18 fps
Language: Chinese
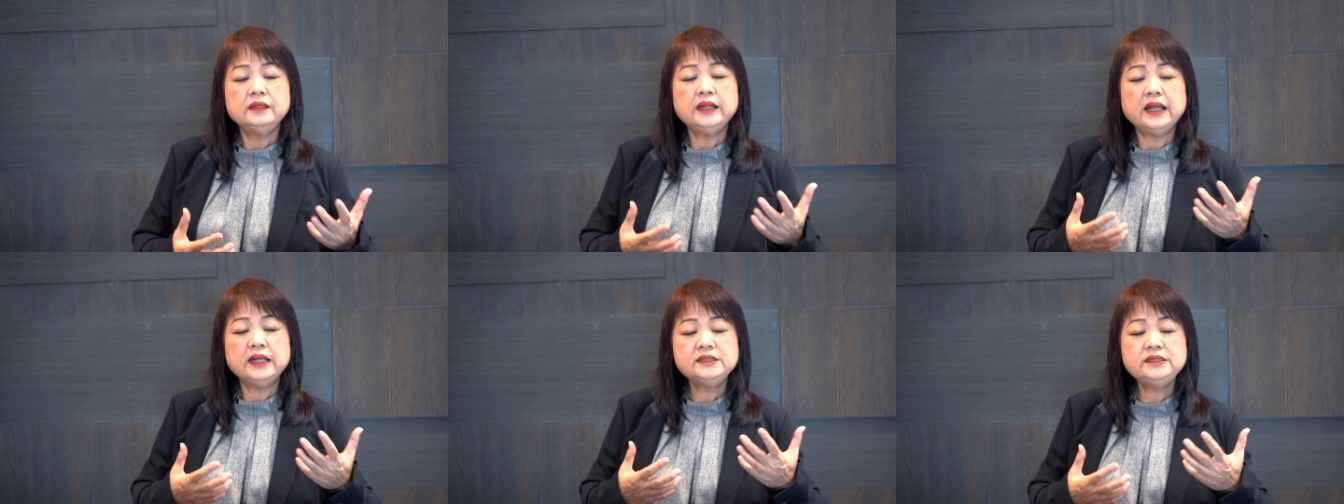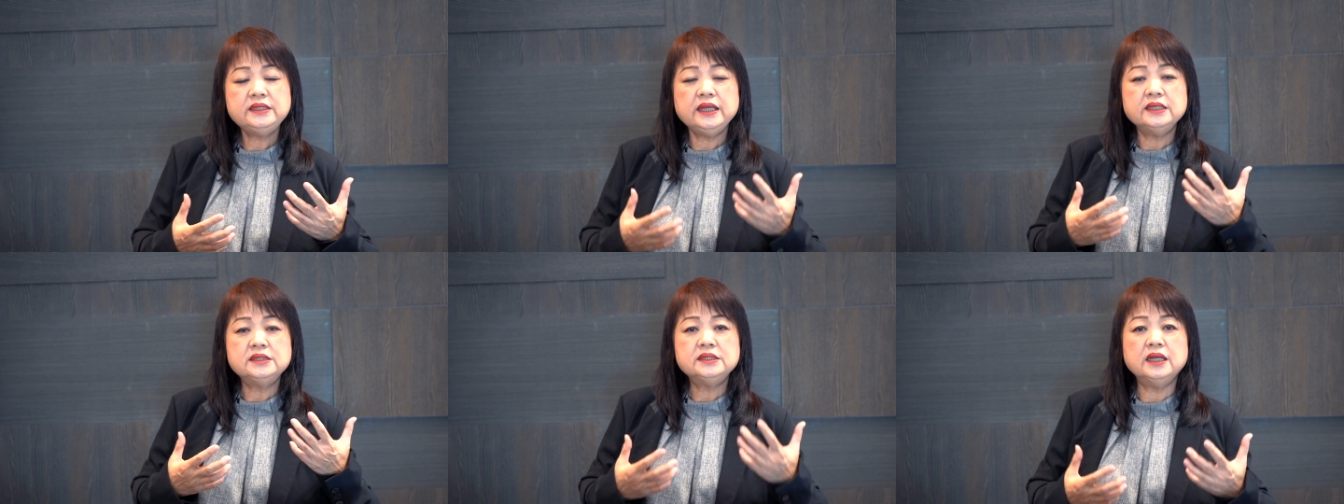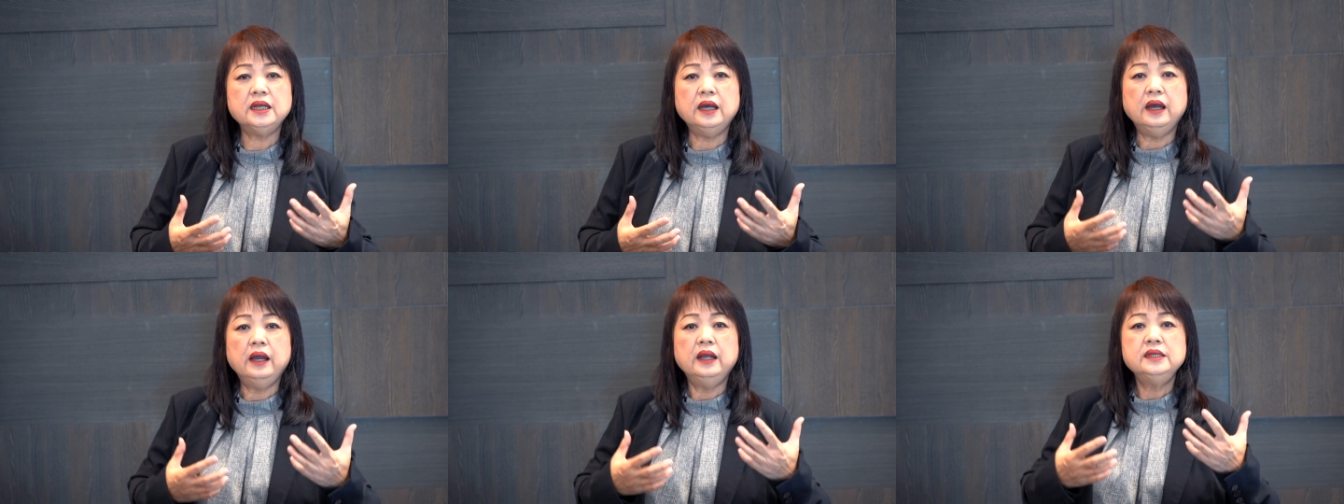他借
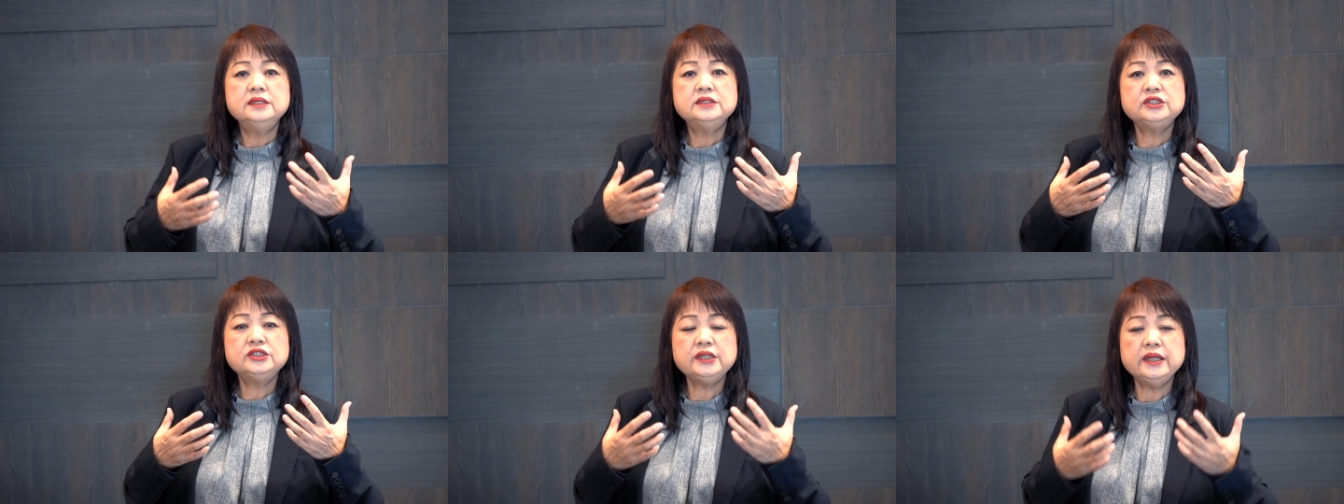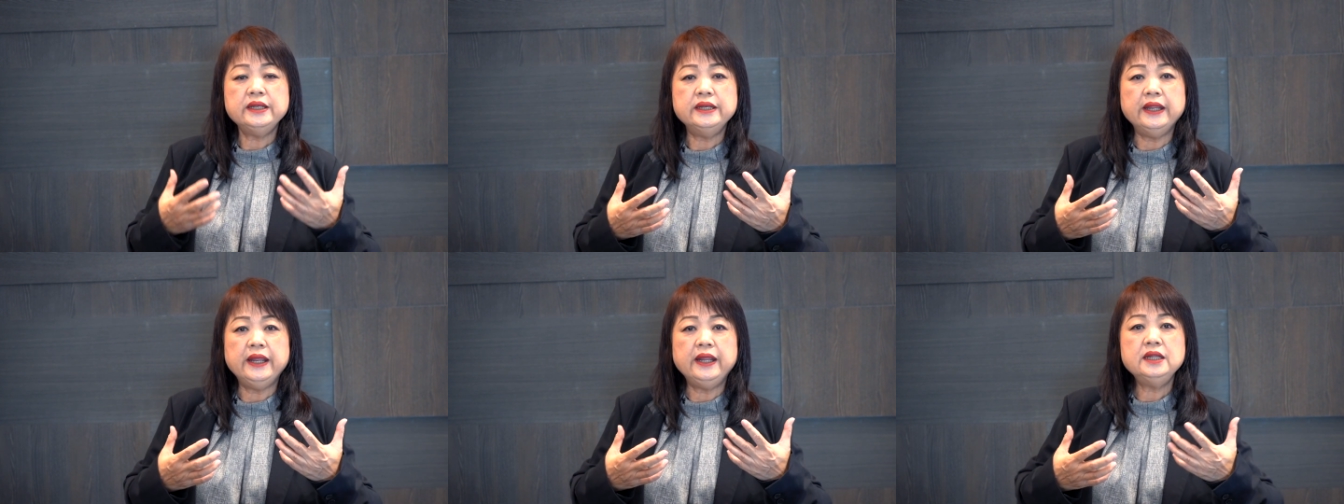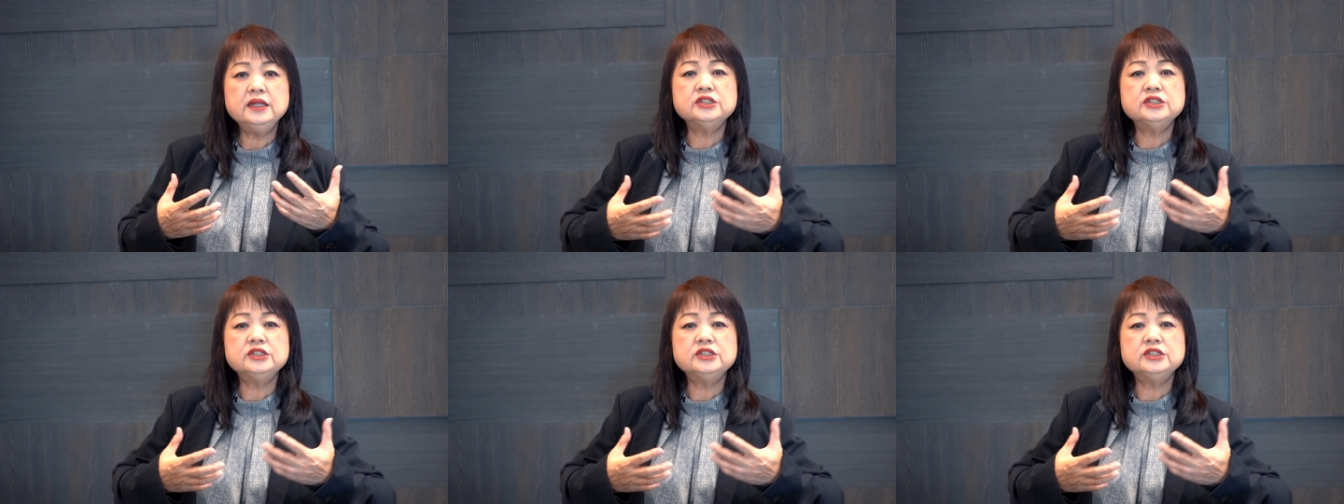着圣灵